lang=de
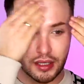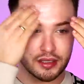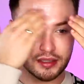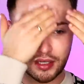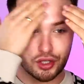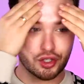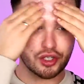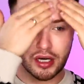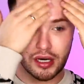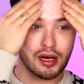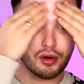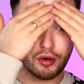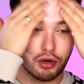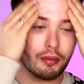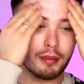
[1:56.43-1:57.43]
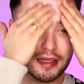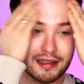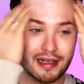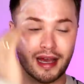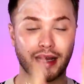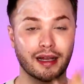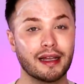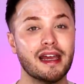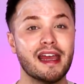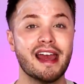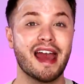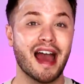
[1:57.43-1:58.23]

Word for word: an dieser Stelle auch nochmal sagen,